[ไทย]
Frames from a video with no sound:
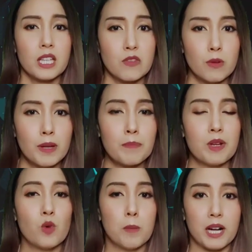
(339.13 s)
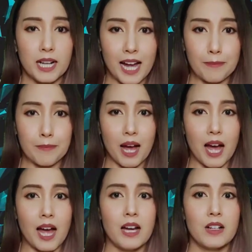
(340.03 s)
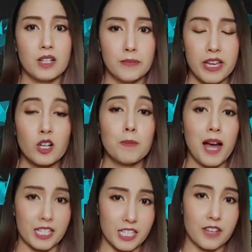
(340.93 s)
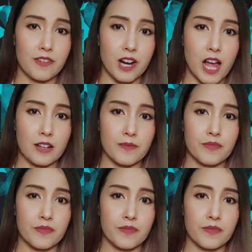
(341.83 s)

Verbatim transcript: คิดว่ามันเป็นหัวผักกาดป่า หรือไม่ก็ผักชีฝรั่ง